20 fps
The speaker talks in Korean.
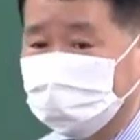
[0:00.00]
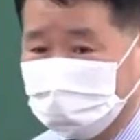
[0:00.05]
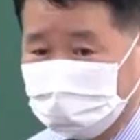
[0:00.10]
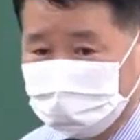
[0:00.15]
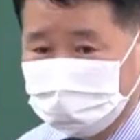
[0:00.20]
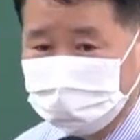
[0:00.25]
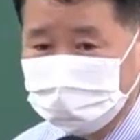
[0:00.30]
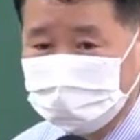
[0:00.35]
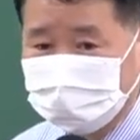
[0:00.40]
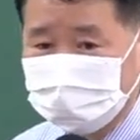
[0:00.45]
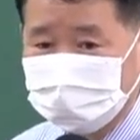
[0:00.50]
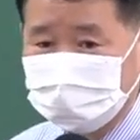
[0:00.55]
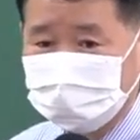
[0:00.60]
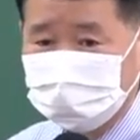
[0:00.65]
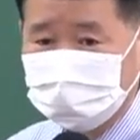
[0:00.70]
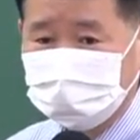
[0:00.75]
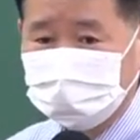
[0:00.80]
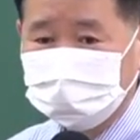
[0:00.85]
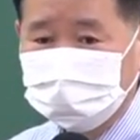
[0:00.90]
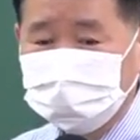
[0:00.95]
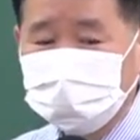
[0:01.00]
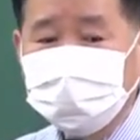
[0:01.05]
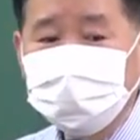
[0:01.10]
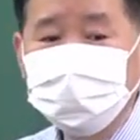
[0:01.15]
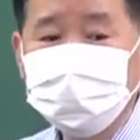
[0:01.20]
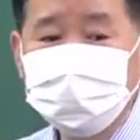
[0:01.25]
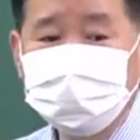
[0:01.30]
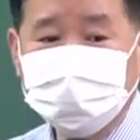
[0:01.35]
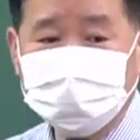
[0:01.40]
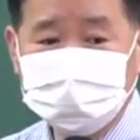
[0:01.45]
것, 예,
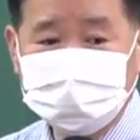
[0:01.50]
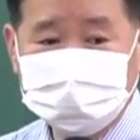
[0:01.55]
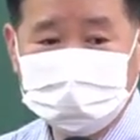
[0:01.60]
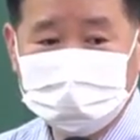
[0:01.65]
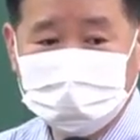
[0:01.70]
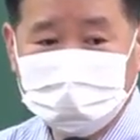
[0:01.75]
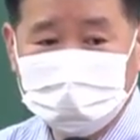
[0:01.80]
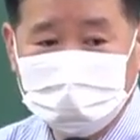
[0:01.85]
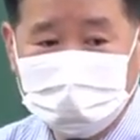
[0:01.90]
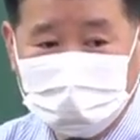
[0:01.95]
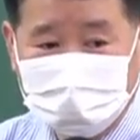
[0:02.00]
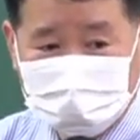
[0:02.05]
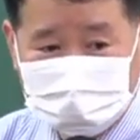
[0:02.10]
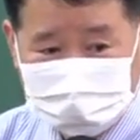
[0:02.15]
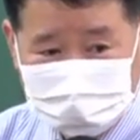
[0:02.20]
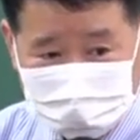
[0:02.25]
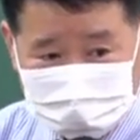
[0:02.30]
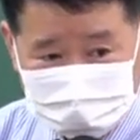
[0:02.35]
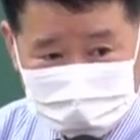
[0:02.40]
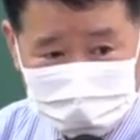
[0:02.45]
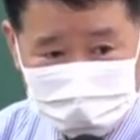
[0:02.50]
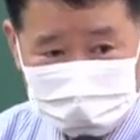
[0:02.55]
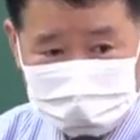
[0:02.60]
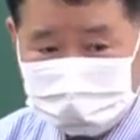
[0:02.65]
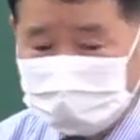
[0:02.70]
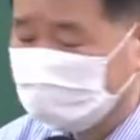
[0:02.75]
처분 행위가 아닌 것,